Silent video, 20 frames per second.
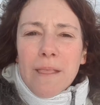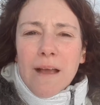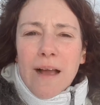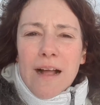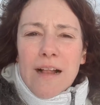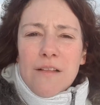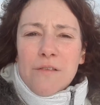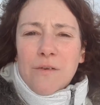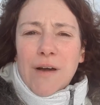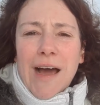
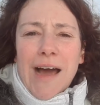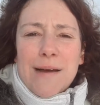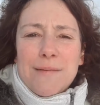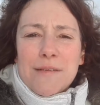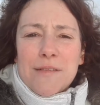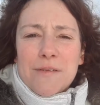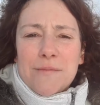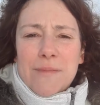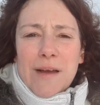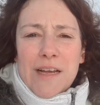Also
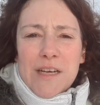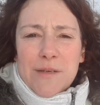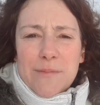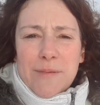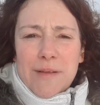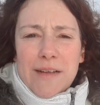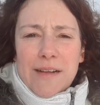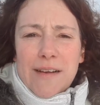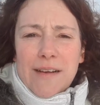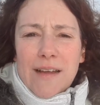habe zum
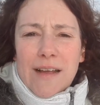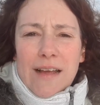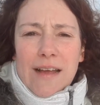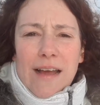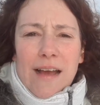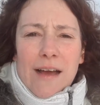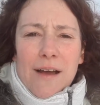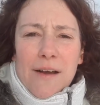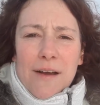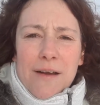Beispiel
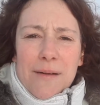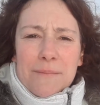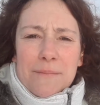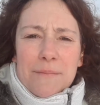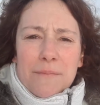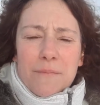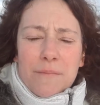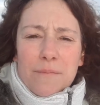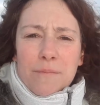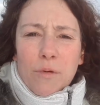
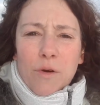ähm,